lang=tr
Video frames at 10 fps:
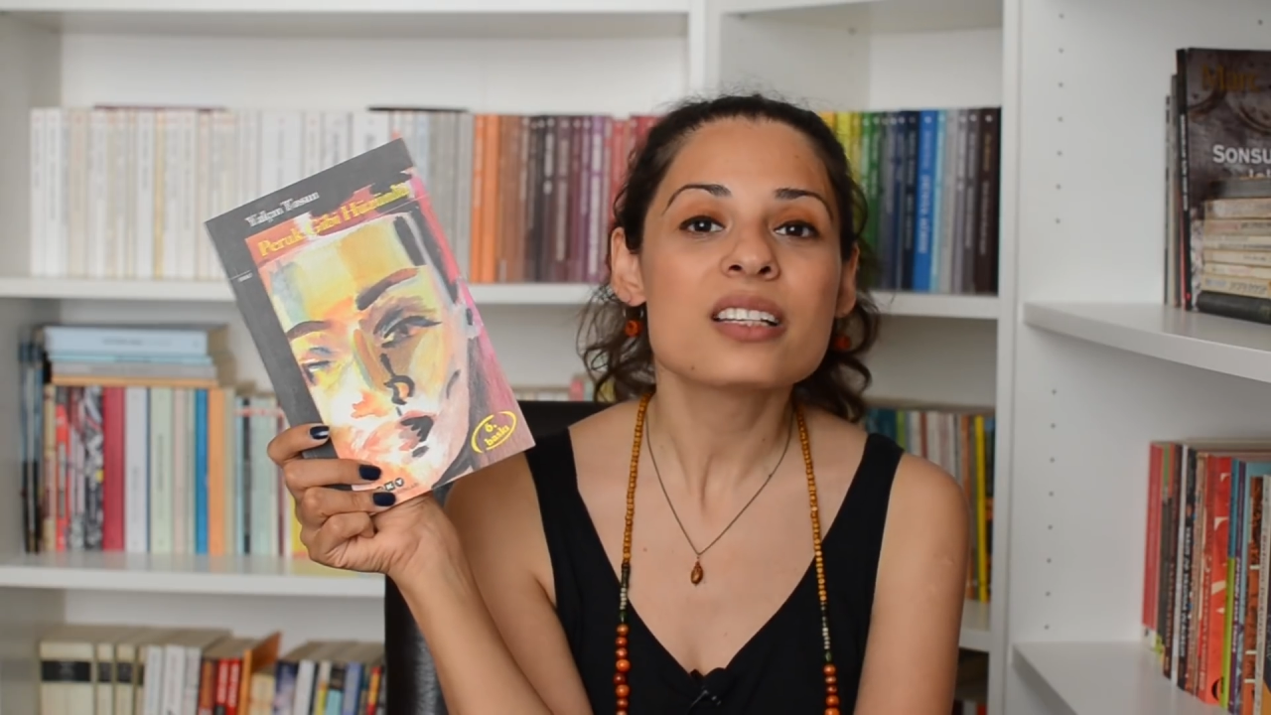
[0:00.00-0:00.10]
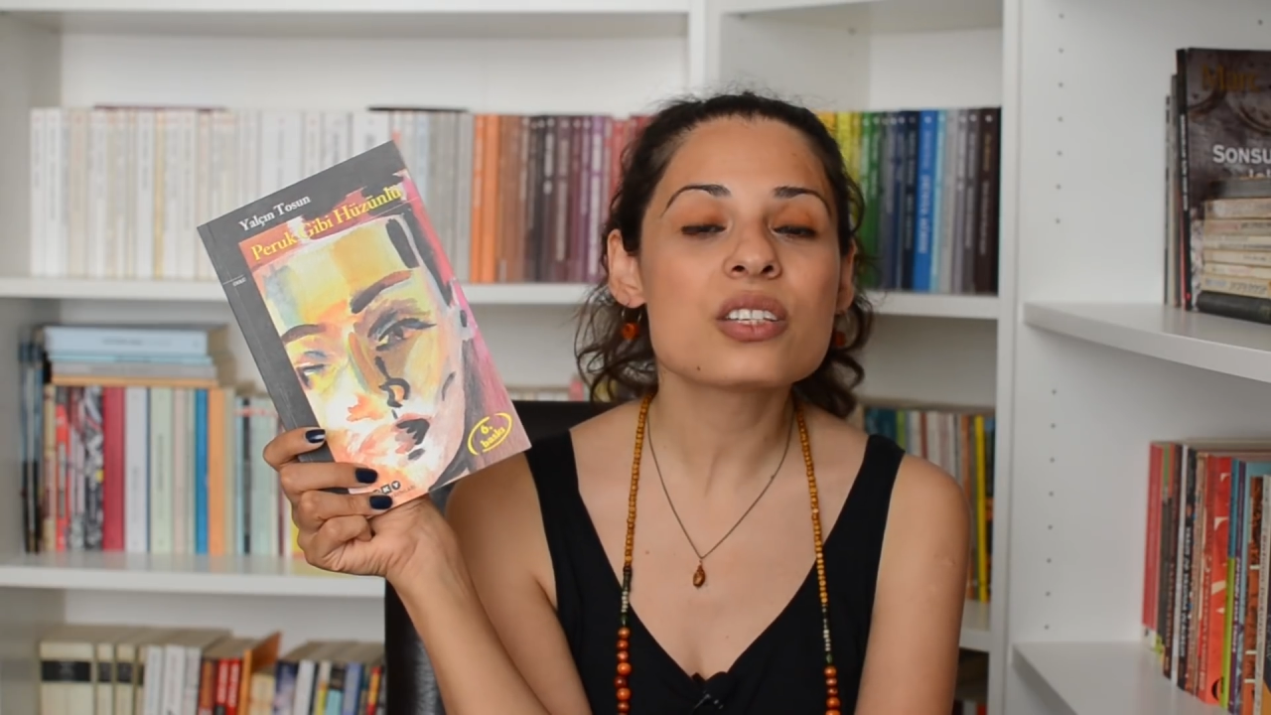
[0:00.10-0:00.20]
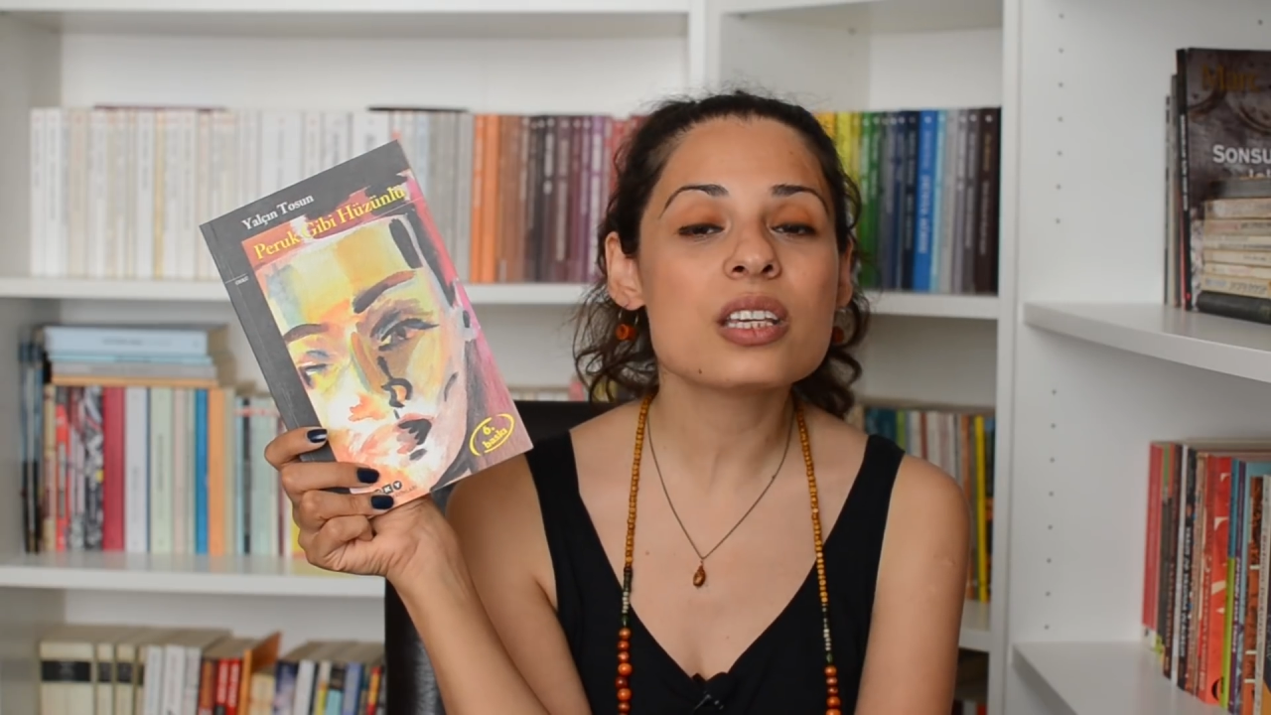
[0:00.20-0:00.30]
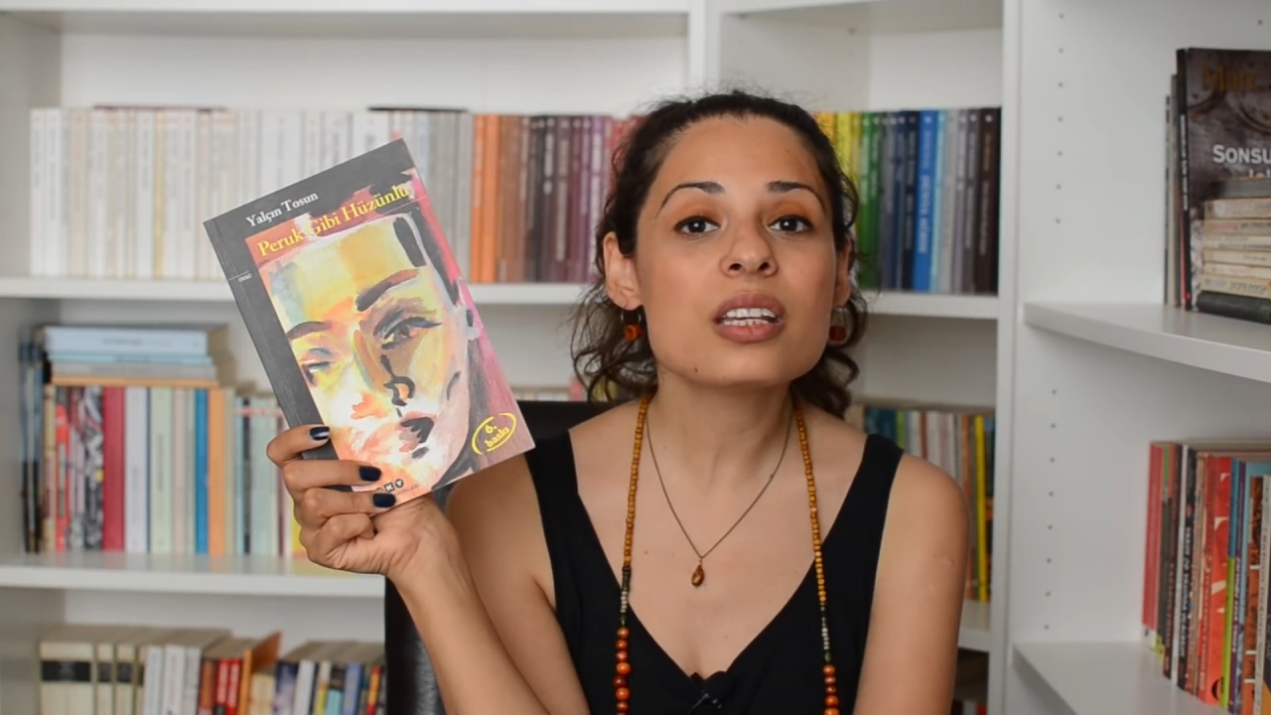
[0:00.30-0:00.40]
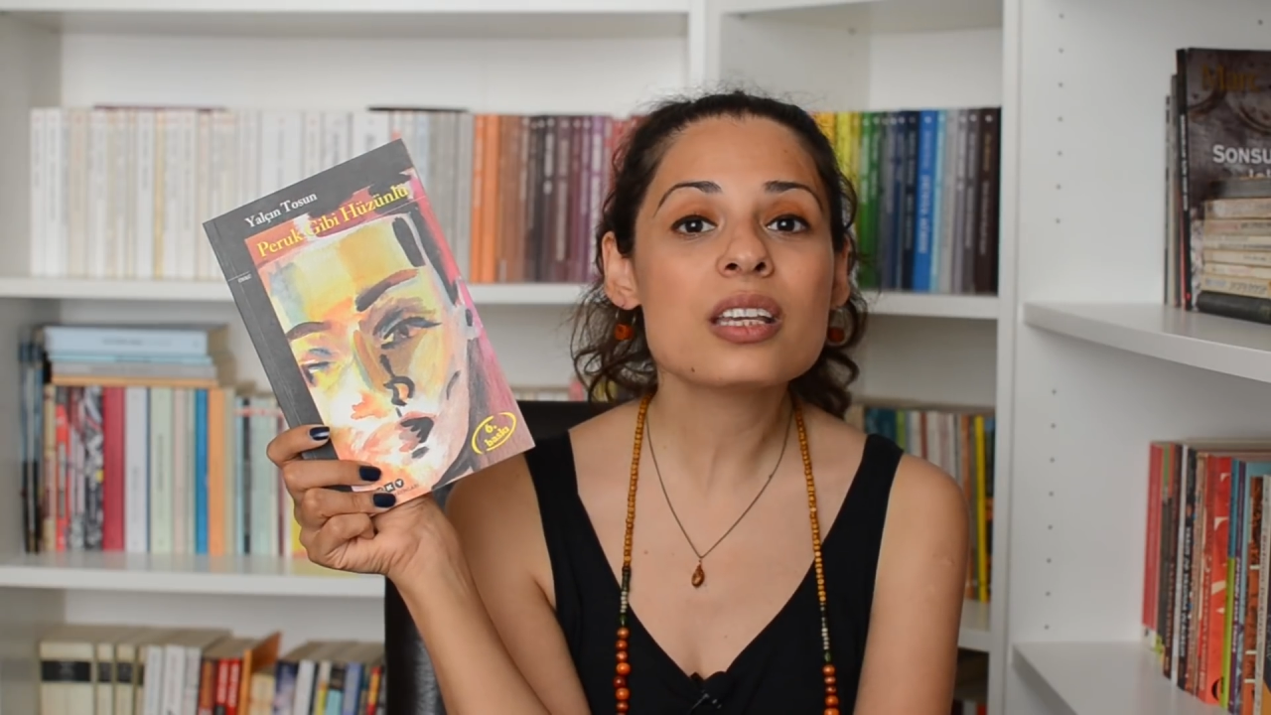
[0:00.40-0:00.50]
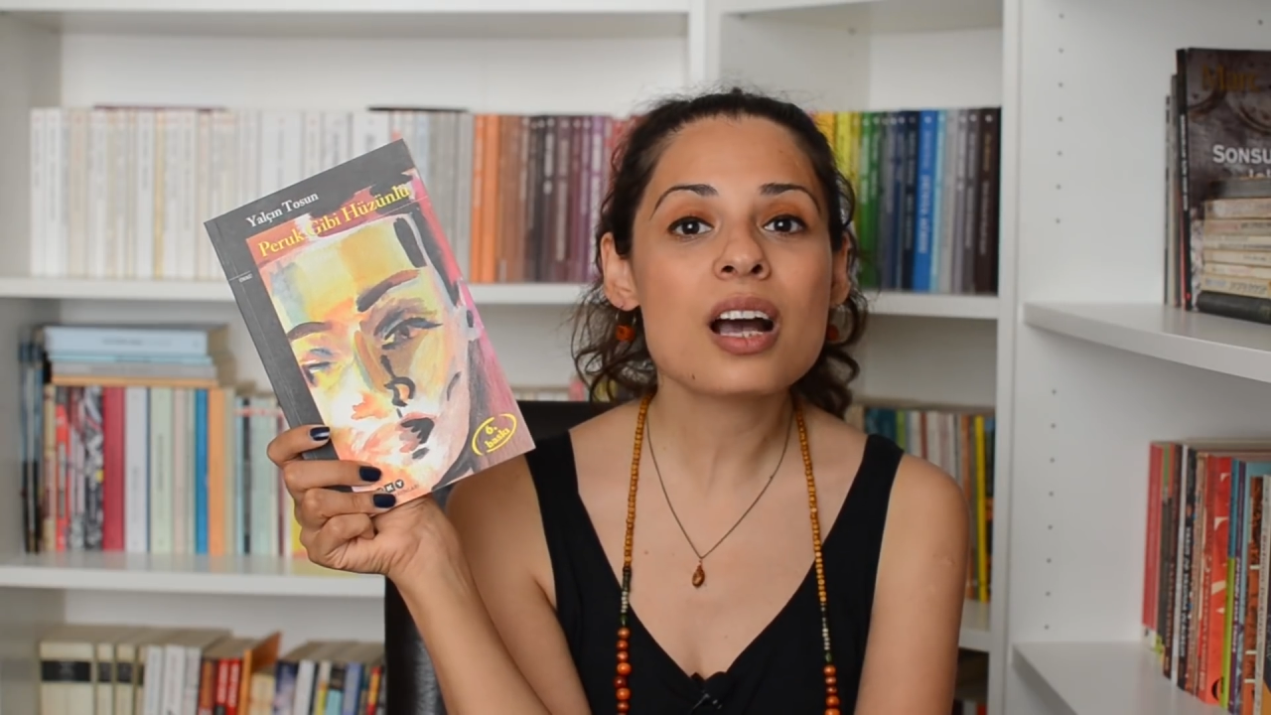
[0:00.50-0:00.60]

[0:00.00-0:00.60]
Şiiri